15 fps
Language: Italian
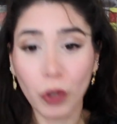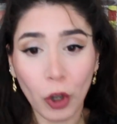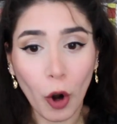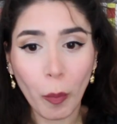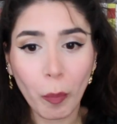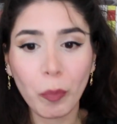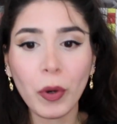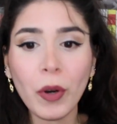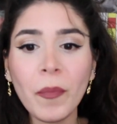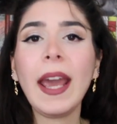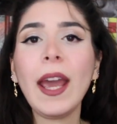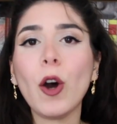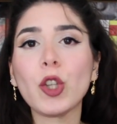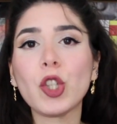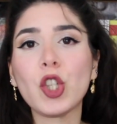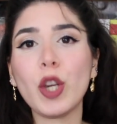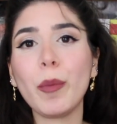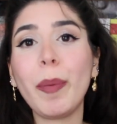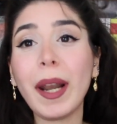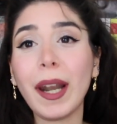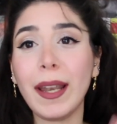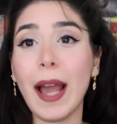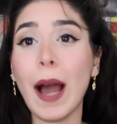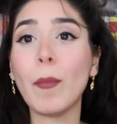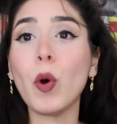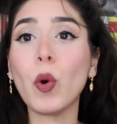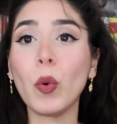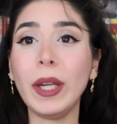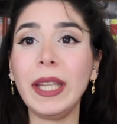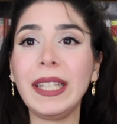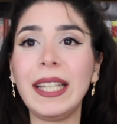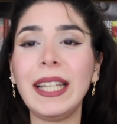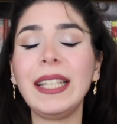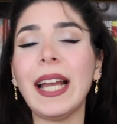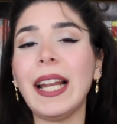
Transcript: troppo e oggi parliamo quindi